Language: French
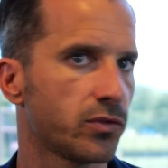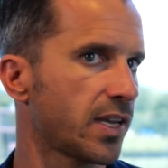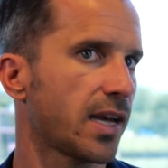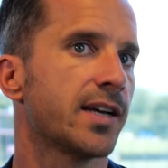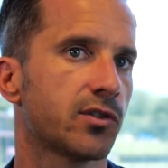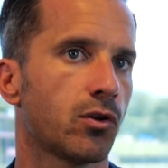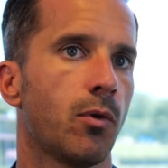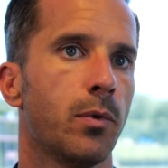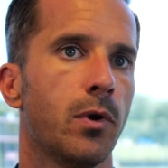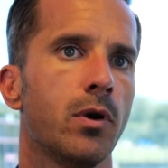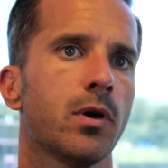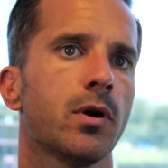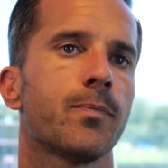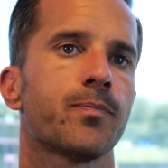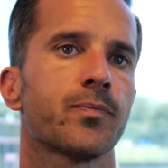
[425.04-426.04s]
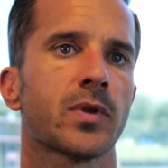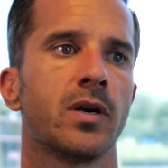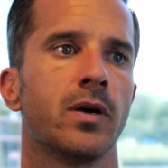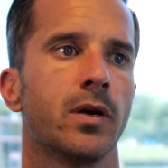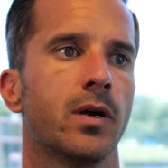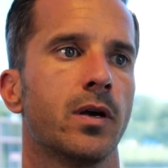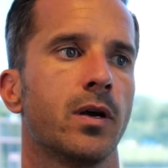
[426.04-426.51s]
très rassembleur,
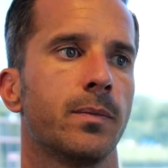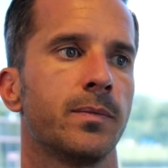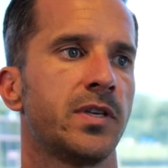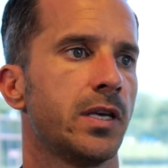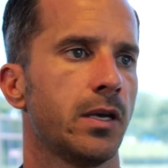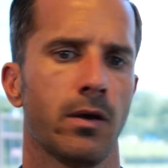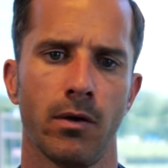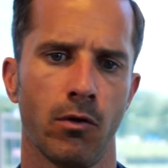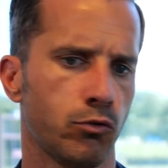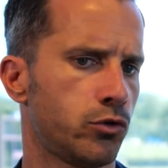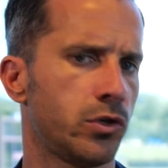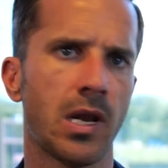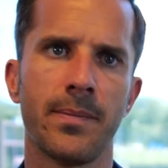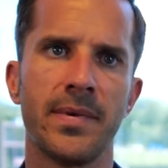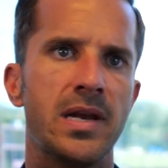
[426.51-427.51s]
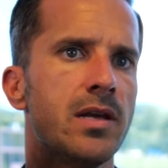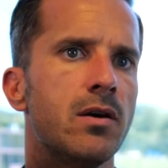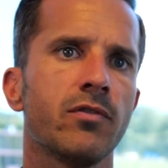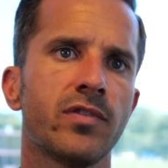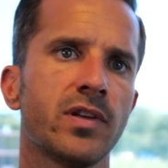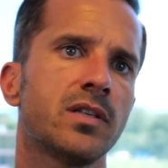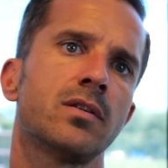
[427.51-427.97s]
euh, qui est au-dessus de la mêlée
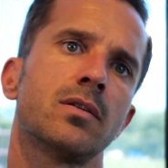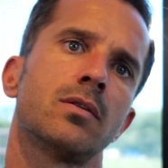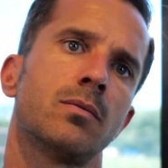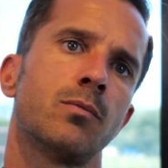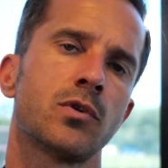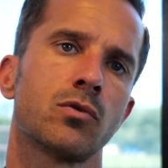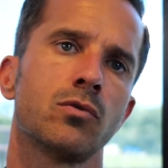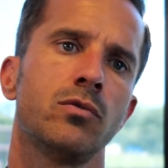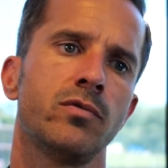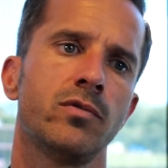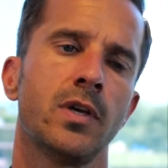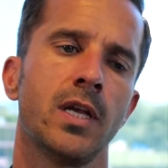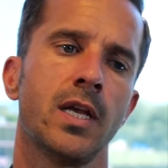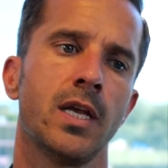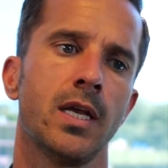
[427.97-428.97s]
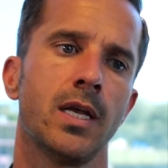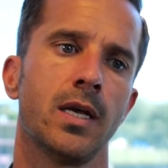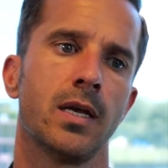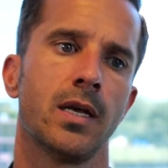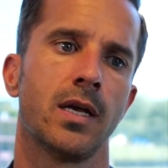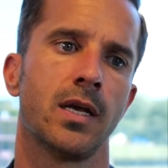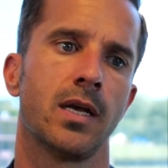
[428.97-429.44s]
en fait, euh, moi je trouve.
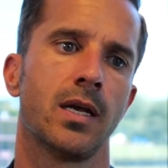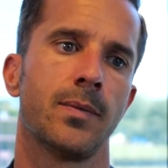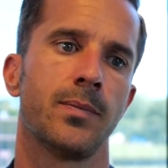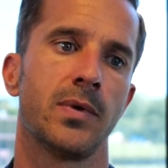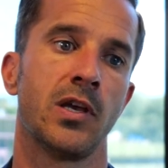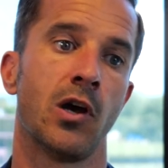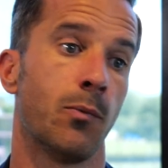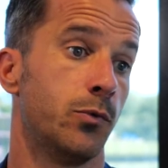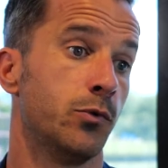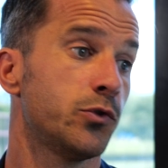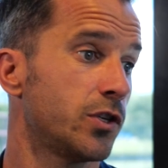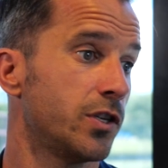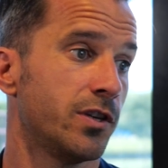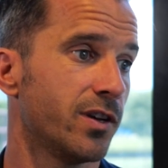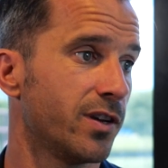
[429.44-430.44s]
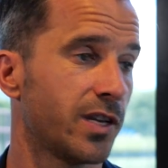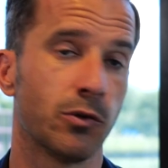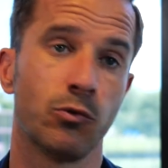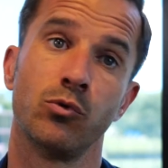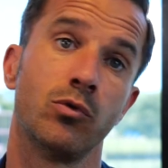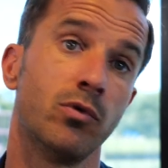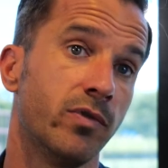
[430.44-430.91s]
Euh, et en plus qui, euh, qui,
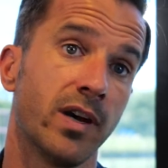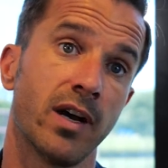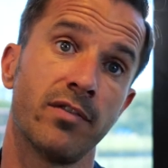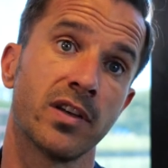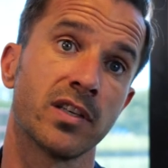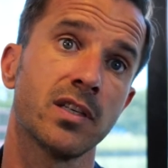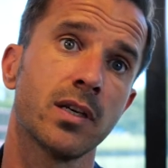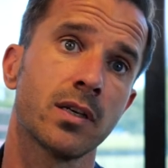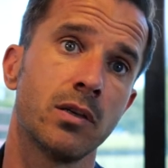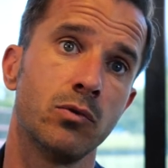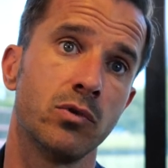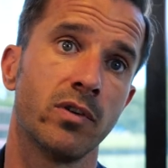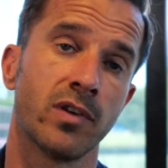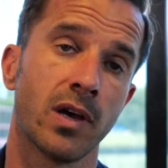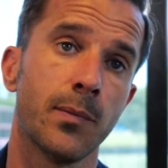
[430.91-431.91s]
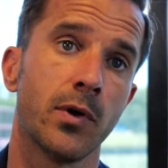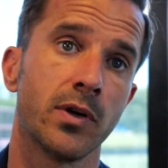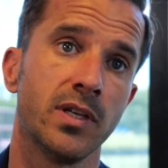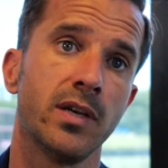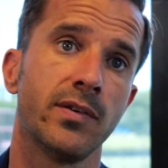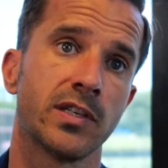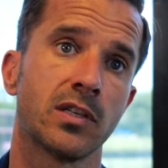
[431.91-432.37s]
est toujours ouvert à faire ça, qui nous a
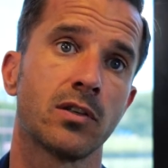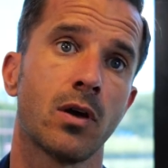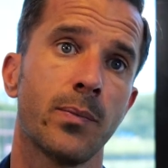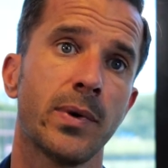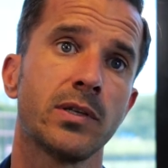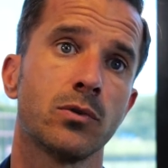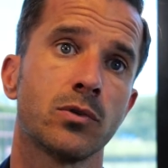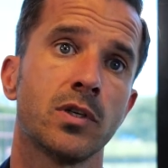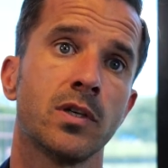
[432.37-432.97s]
vraiment aidé avec cette campagne